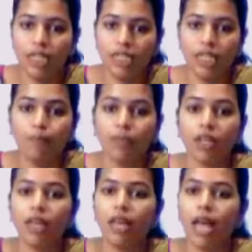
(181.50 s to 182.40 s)
लीजिए
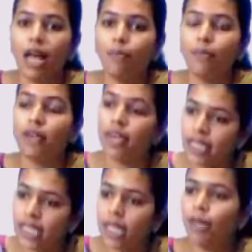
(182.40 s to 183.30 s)
आप रट
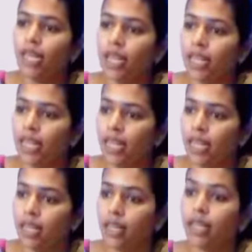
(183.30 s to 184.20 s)
के भी आते
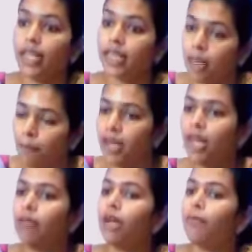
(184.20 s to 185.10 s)
हैं तब भी
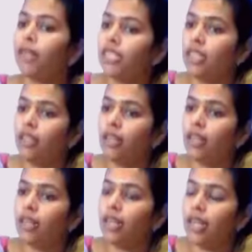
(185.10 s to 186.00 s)
आपका
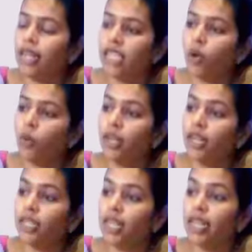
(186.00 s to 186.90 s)
प्रस्तुतिकरण ऐसा होना
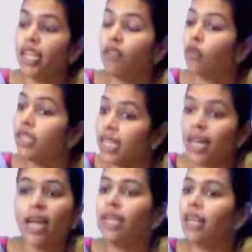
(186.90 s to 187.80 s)
चाहिए कि वो
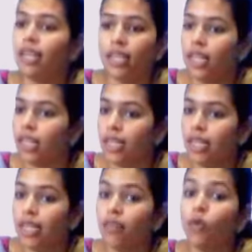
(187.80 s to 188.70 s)
दिखाई ना दे
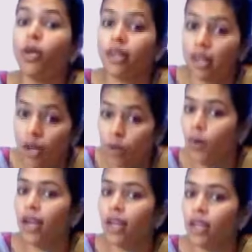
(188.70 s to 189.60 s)
कि वो रटा
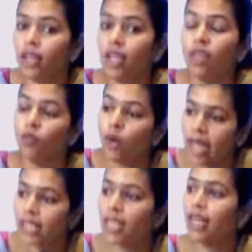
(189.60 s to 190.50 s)
हुआ है वो
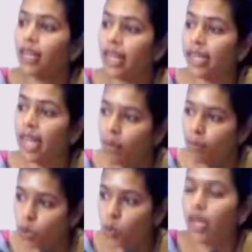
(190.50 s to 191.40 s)
ऐसा लगे कि आप
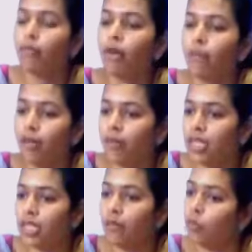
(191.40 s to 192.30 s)
स्वयं अपने मन
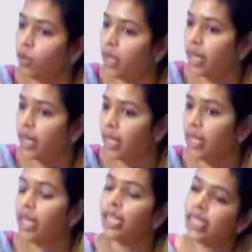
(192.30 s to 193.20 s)
से बोल रहे हैं
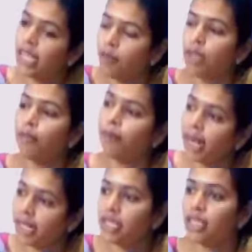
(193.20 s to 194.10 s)
ये आपकी
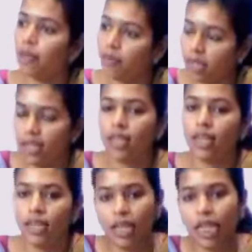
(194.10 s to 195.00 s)
प्रैक्टिस आप करते
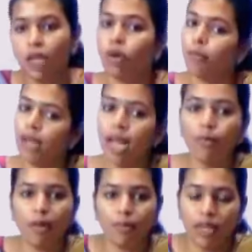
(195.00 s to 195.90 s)
रहेंगे तो वो अपने आप
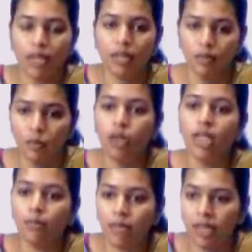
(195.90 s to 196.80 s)
आपके
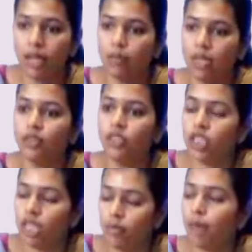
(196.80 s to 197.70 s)
बोलने में आपके
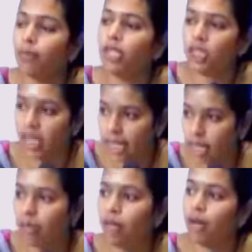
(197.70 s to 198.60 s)
विषय में आपकी शैली
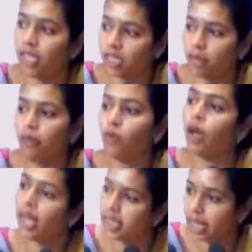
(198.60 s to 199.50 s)
में भाषा में वो
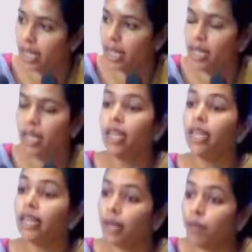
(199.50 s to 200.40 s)
आ जाएगा
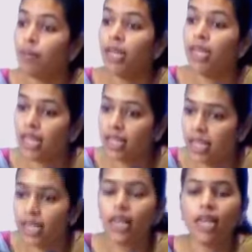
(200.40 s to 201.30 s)
कभी भी ये
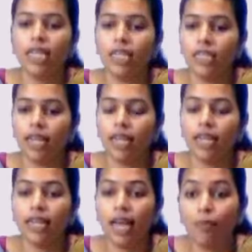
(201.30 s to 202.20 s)
दिखना नहीं चाहिए
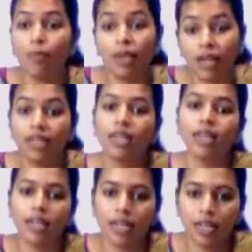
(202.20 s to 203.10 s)
कि आप रट कर
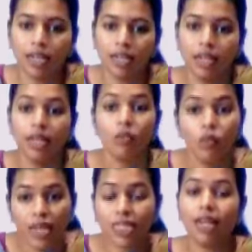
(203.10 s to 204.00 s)
आए हैं
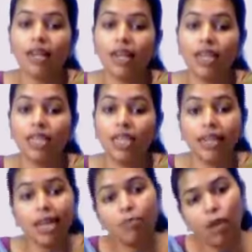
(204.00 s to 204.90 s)
वो ऐसा लगना चाहिए
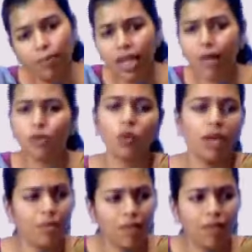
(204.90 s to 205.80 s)
कि आप अपने आप
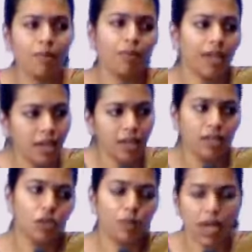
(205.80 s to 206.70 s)
स्वयं में आपके
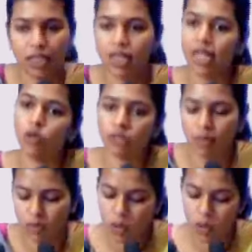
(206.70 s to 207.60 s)
जो भाषा है
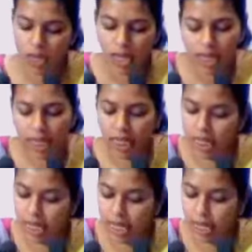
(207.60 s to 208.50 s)
उसमें वो निकल
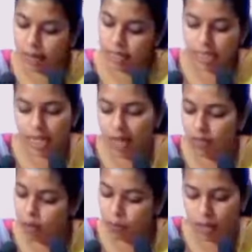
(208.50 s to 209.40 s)
रहा है इसके अलावा
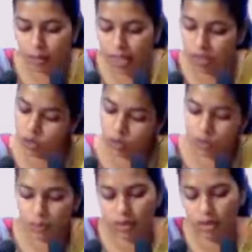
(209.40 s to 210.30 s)
आपका भी जो
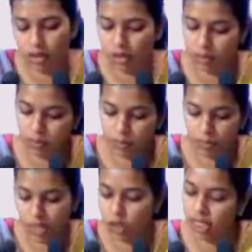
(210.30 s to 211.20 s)

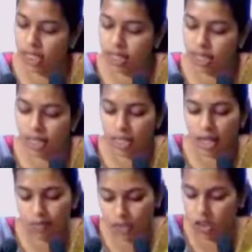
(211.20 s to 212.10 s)
प्रस्तुतिकरण
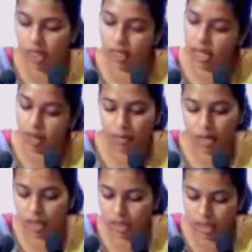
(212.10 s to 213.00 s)
था विषय था आपका
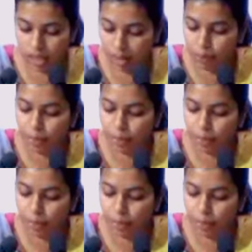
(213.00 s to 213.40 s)
अच्छा था